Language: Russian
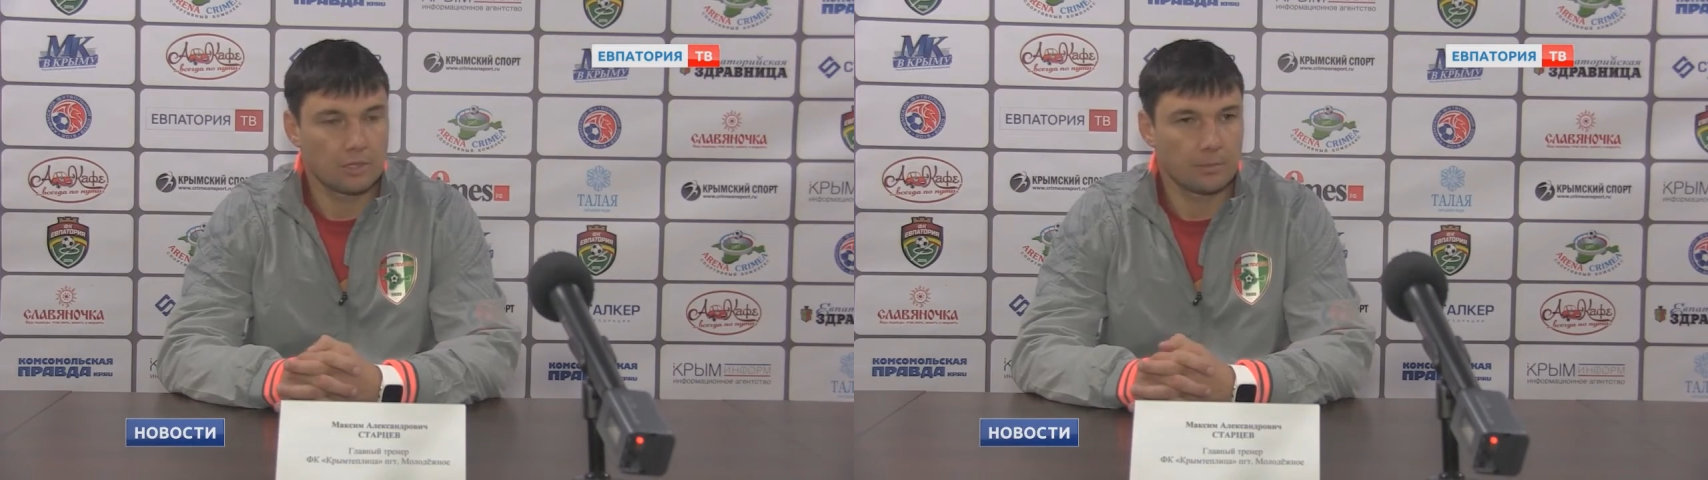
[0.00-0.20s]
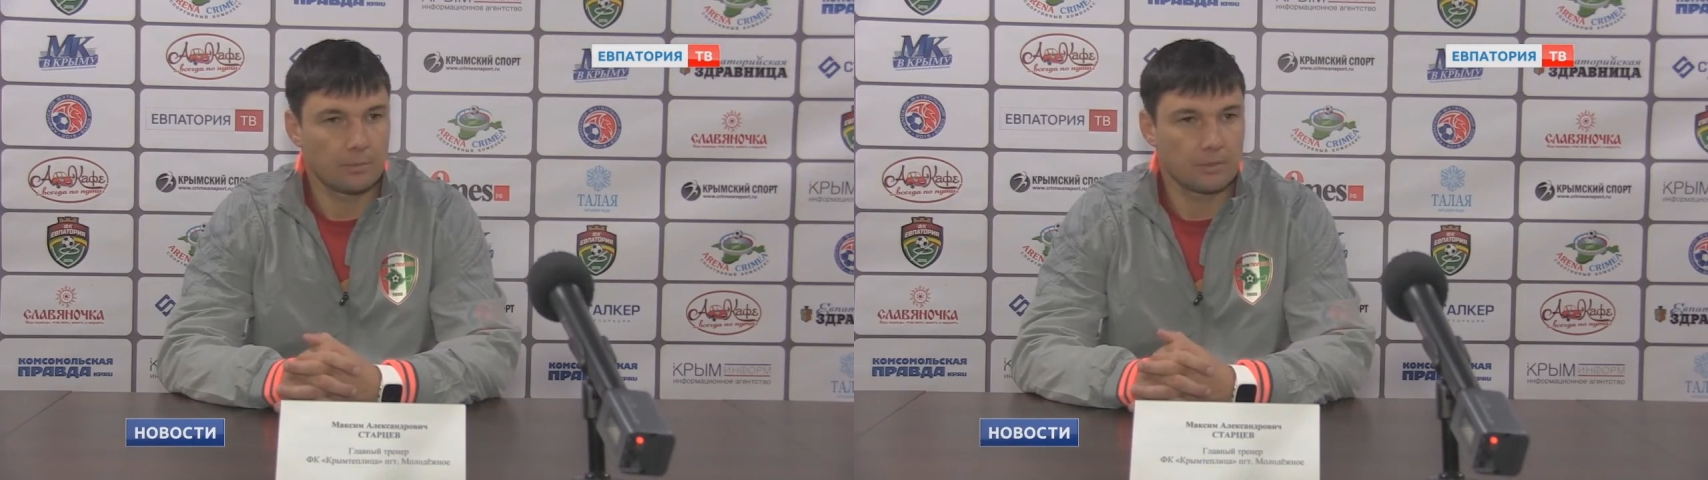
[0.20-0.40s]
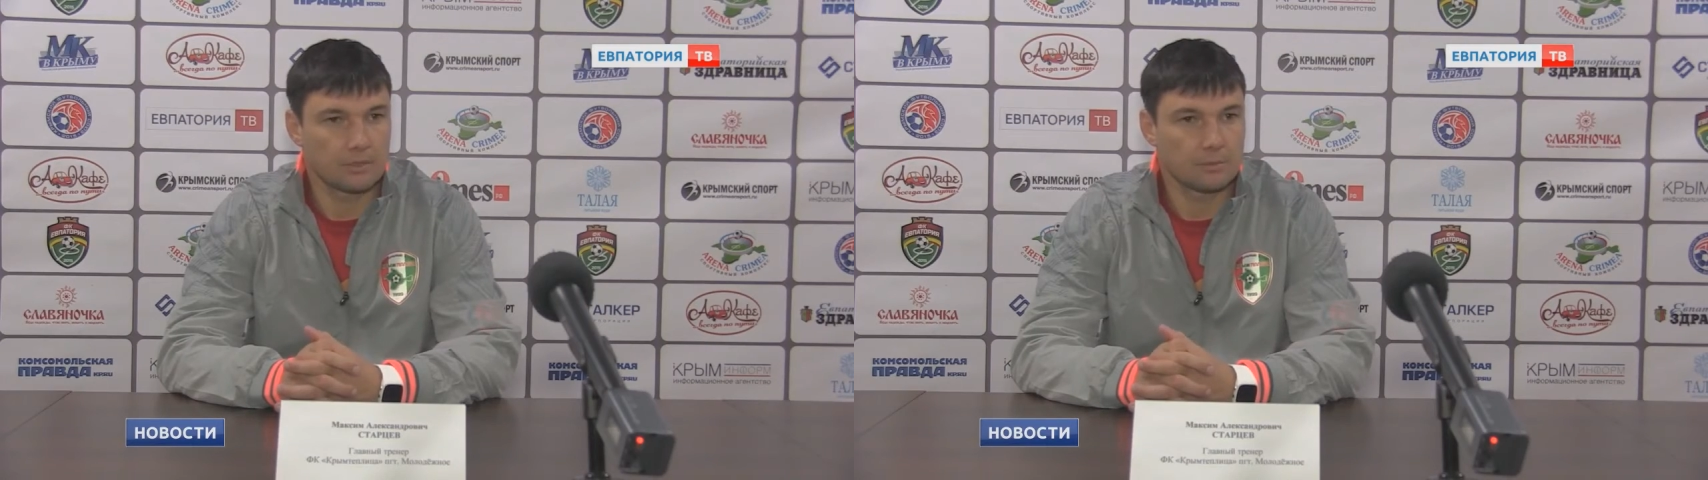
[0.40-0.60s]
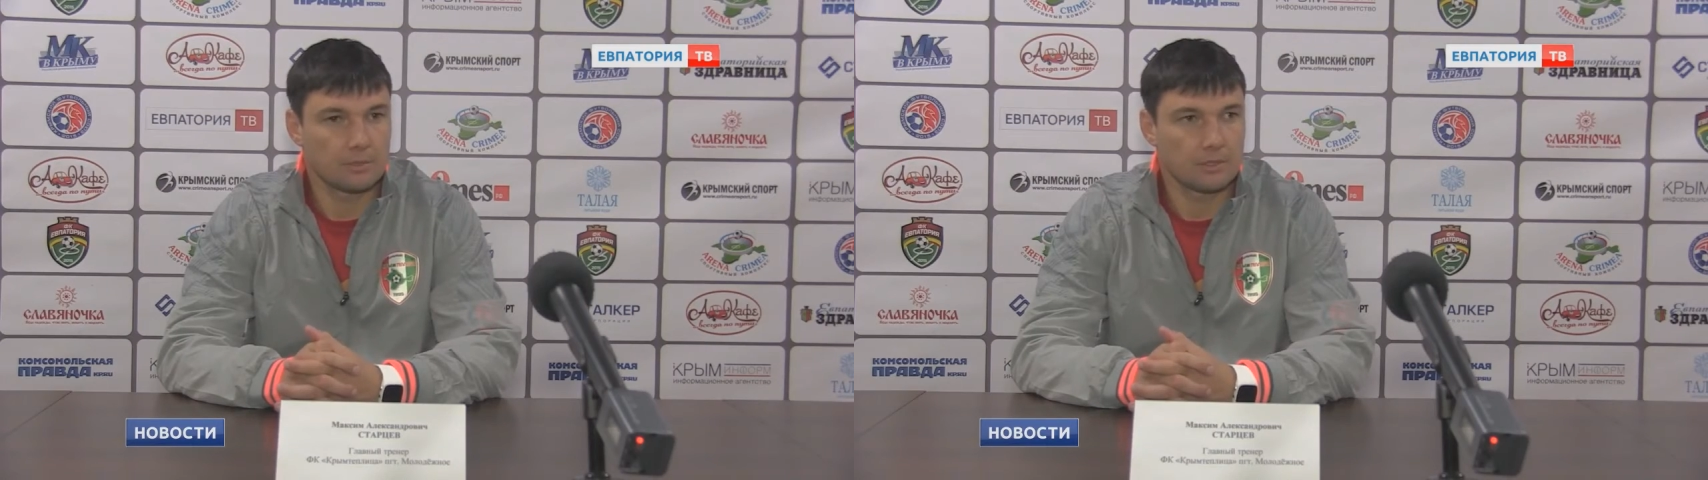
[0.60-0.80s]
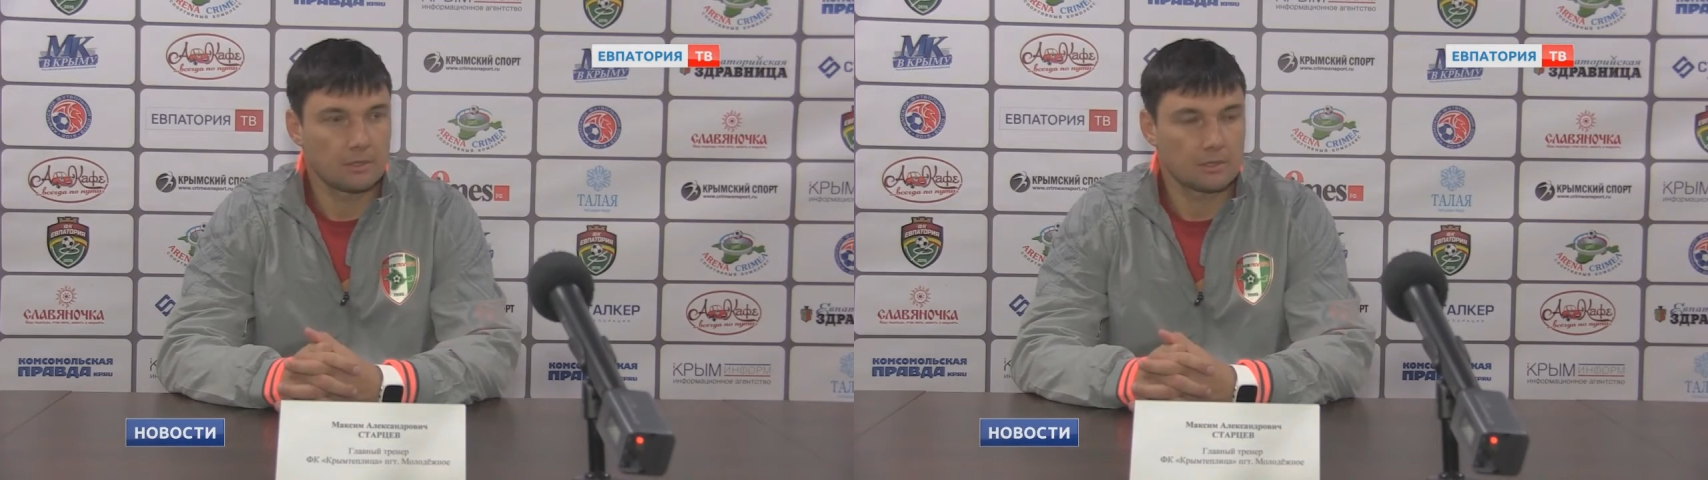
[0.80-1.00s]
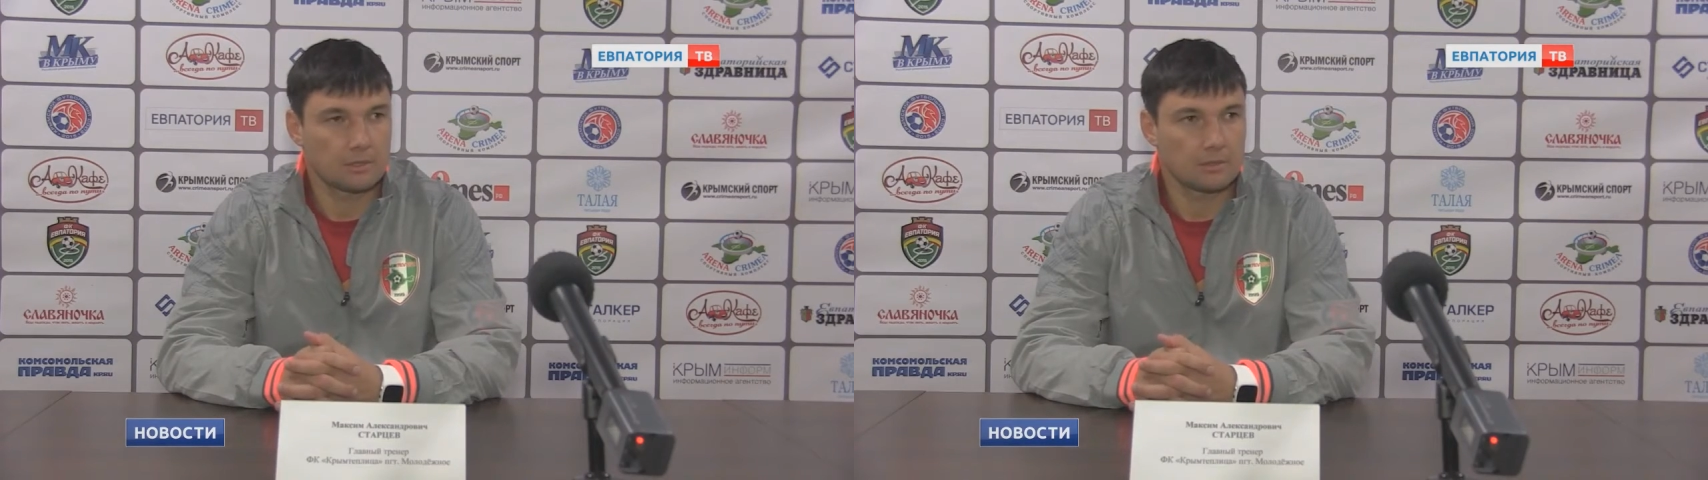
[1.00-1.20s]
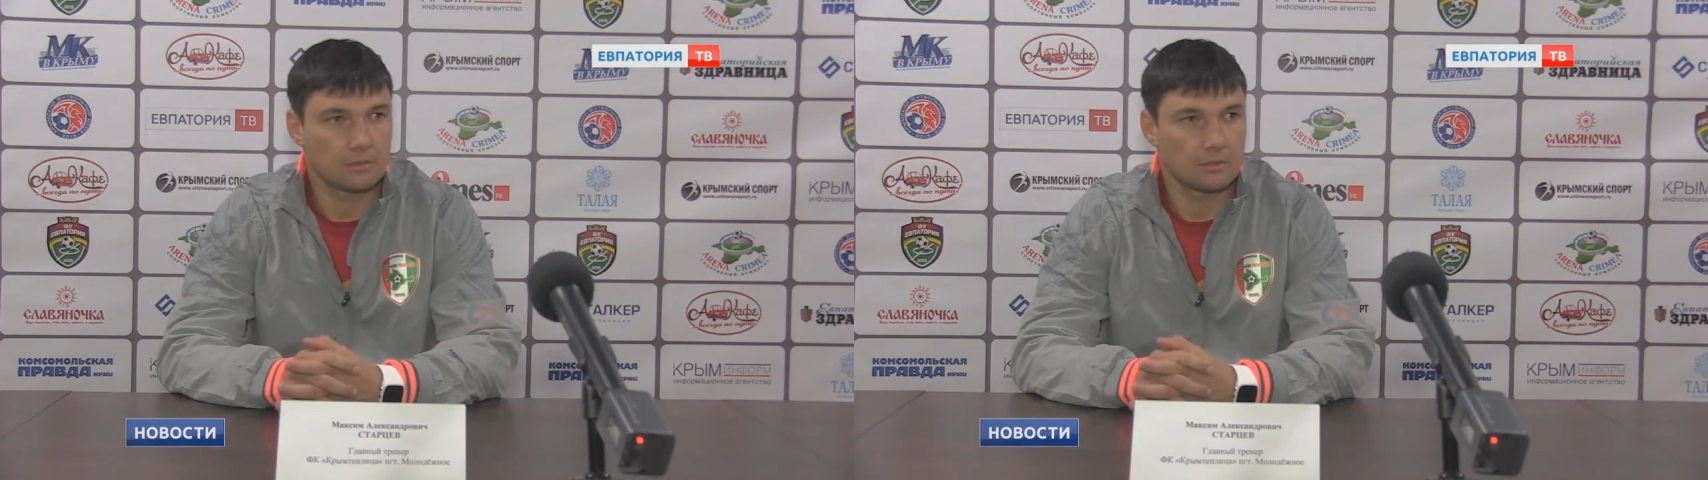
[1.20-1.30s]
игра изменилась